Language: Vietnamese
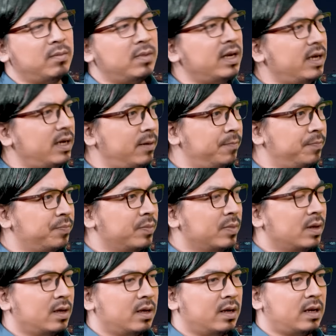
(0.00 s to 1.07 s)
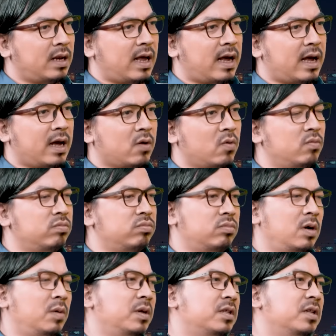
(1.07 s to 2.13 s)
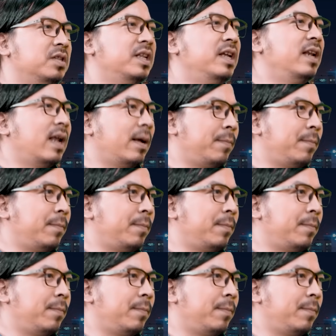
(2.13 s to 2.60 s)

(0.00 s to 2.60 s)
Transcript: tâm lý dạ. là cũng không được tự tin